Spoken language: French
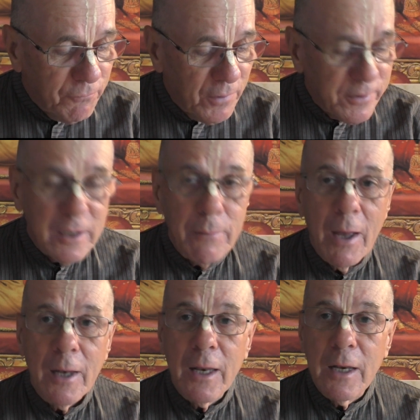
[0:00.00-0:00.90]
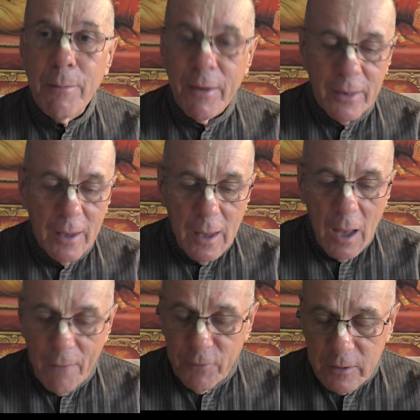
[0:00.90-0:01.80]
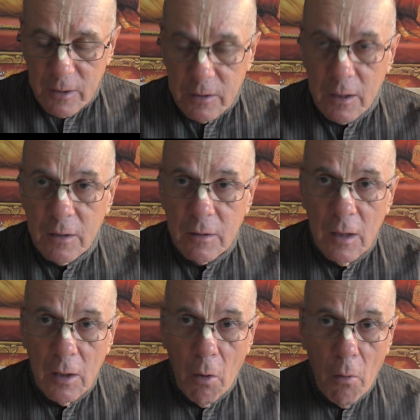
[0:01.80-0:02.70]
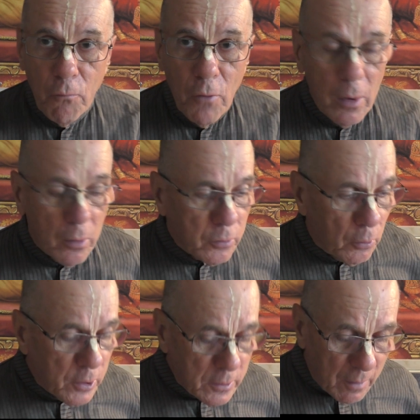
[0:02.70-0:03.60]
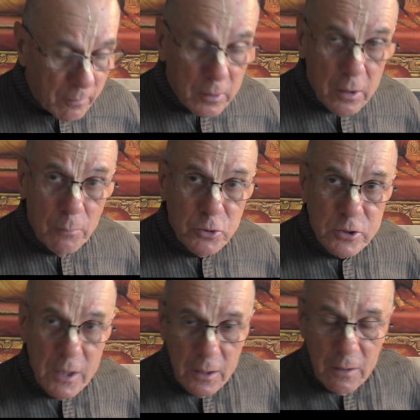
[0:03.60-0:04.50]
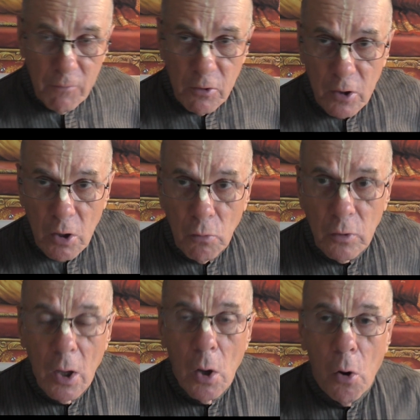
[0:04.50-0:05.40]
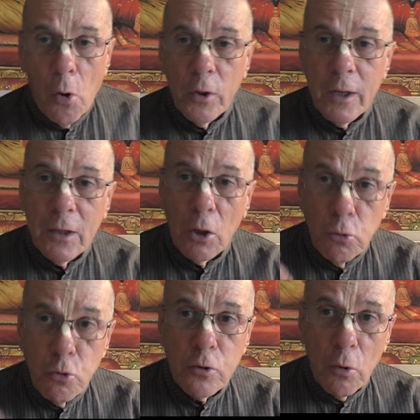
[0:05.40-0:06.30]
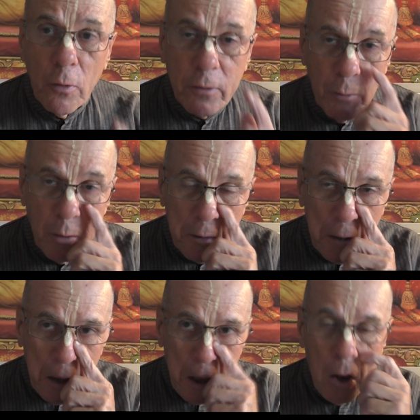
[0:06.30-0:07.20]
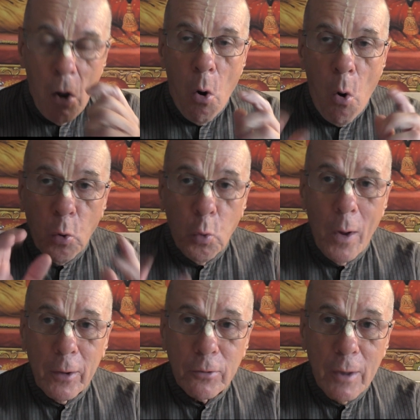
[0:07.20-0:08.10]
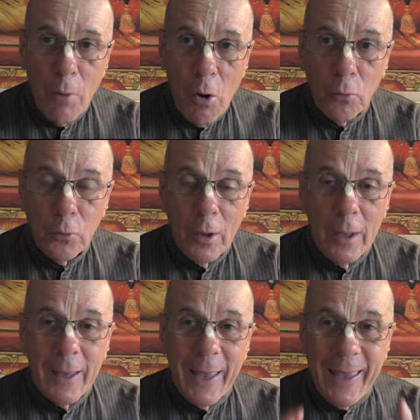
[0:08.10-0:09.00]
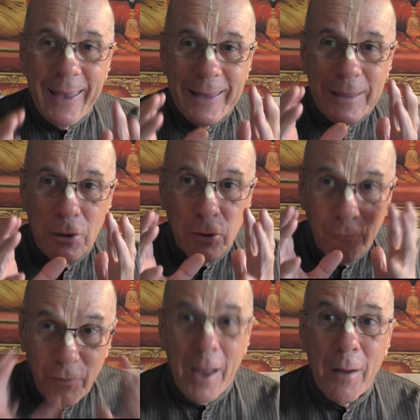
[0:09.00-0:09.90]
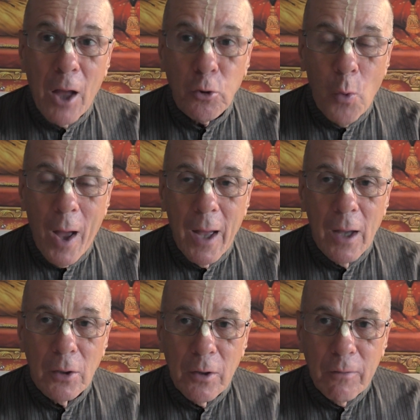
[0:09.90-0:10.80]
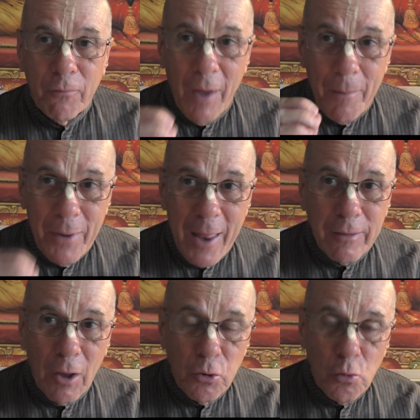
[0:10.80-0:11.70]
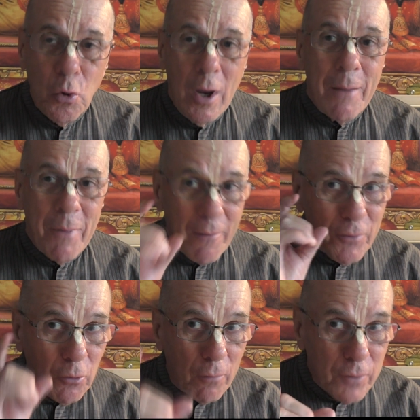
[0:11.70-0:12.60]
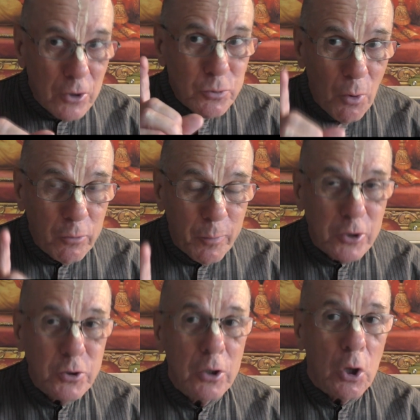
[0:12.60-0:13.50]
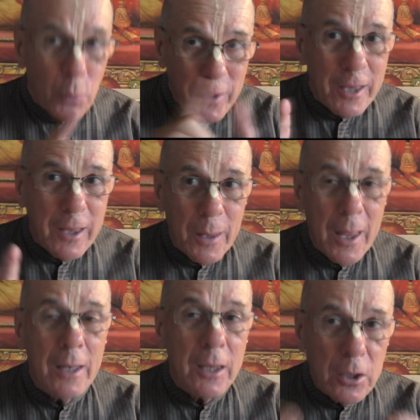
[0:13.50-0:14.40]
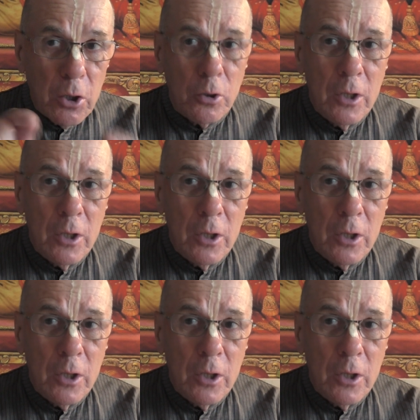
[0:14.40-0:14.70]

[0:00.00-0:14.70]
facilement les limites. En fait, c'est, on voit, on est comme je disais le de on est dans l'illusion dans ce monde intérieur. On croit que ce monde est notre vrai endroit notre vraie place à nous, mais en fait, on vient du monde spirituel, que lui est éternel, qui